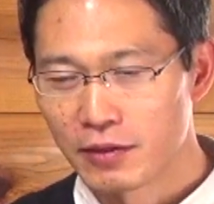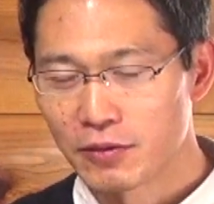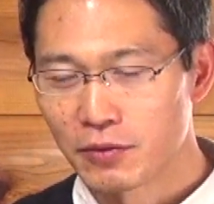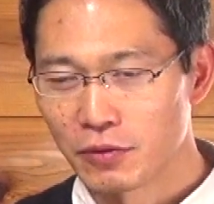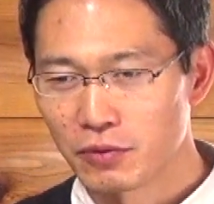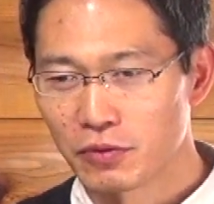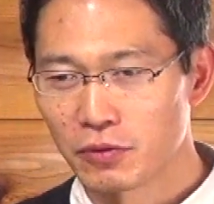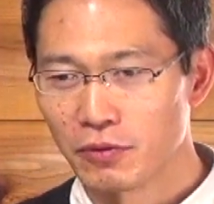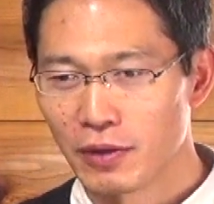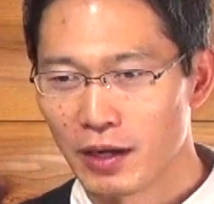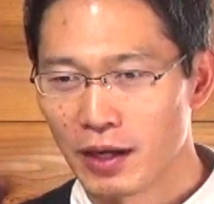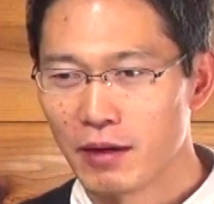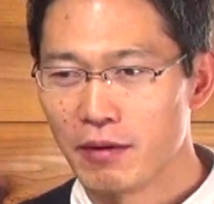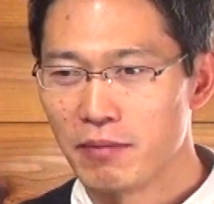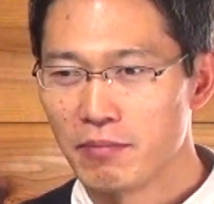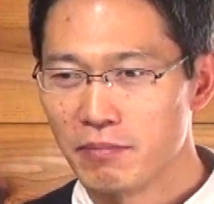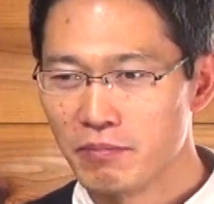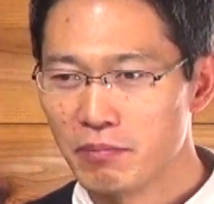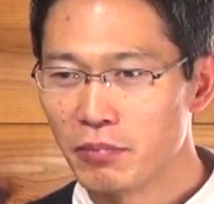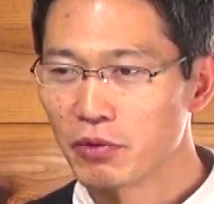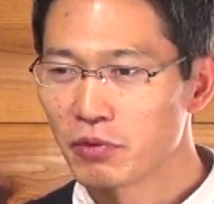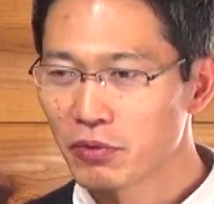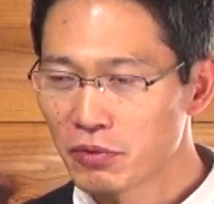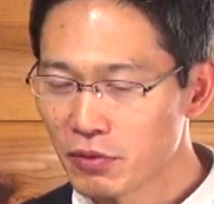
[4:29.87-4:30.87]
ことは
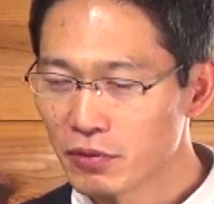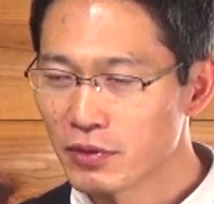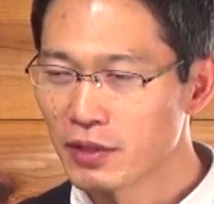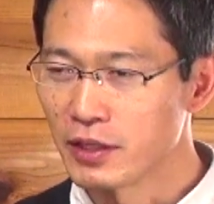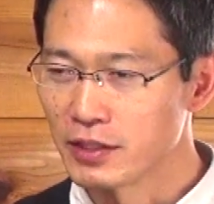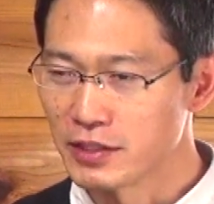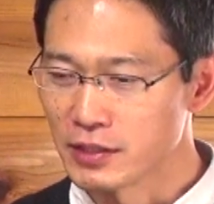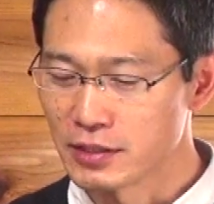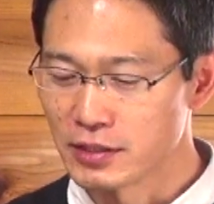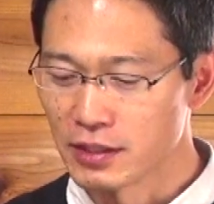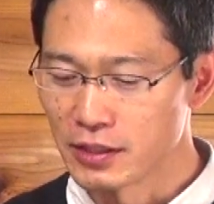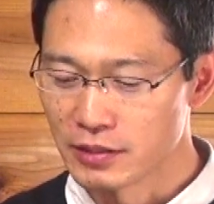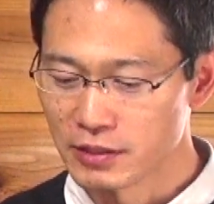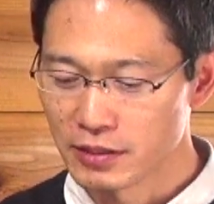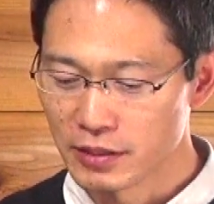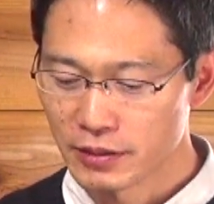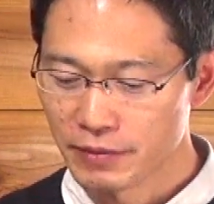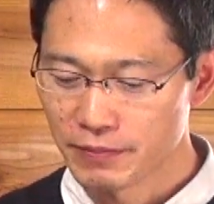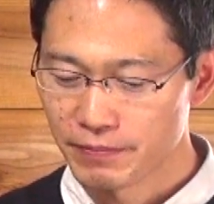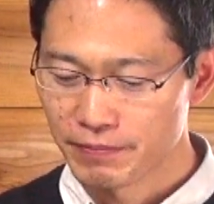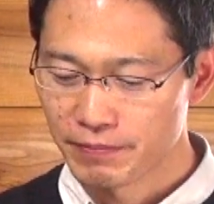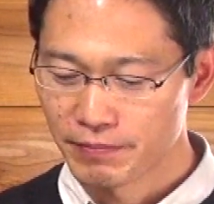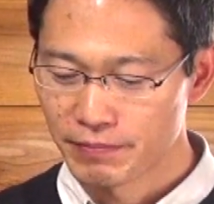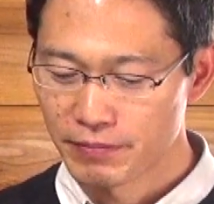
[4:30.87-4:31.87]
もっと大切なんです
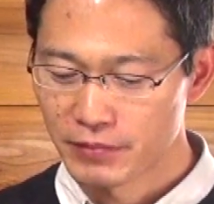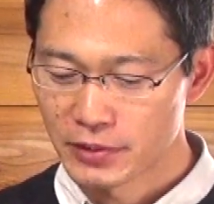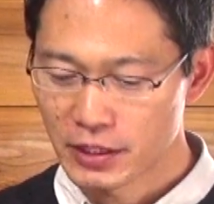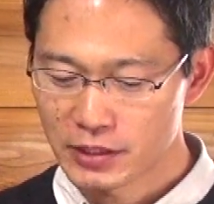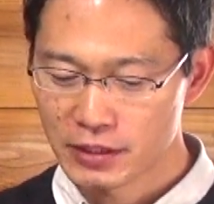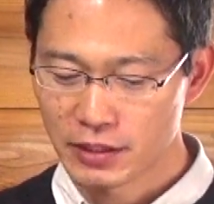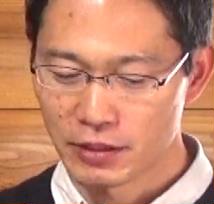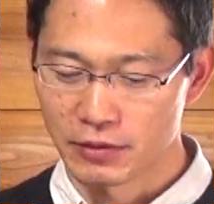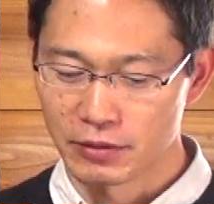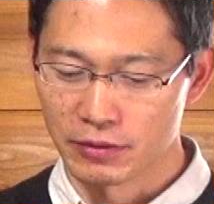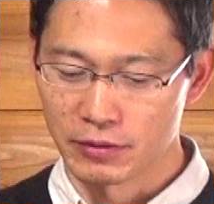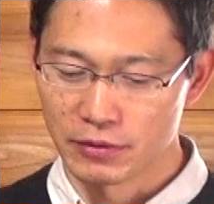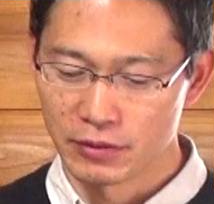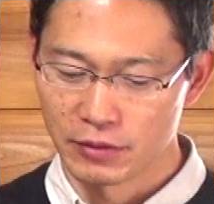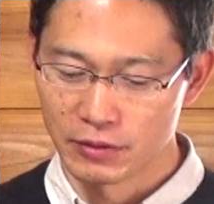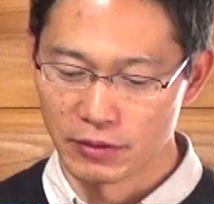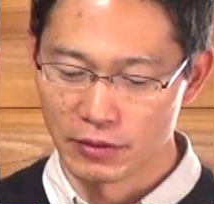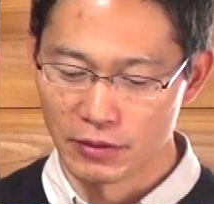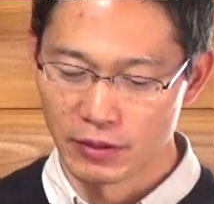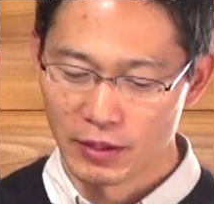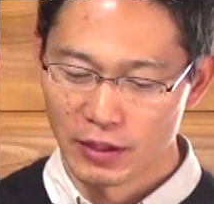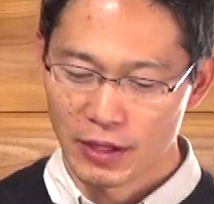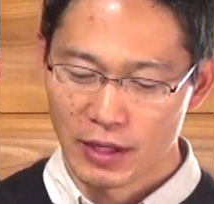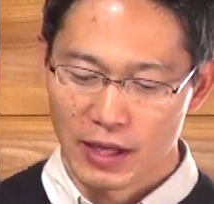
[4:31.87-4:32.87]
ねなぜかという
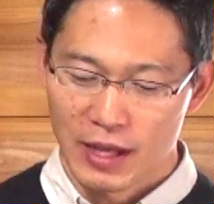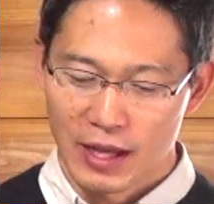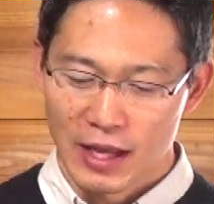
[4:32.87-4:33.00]
と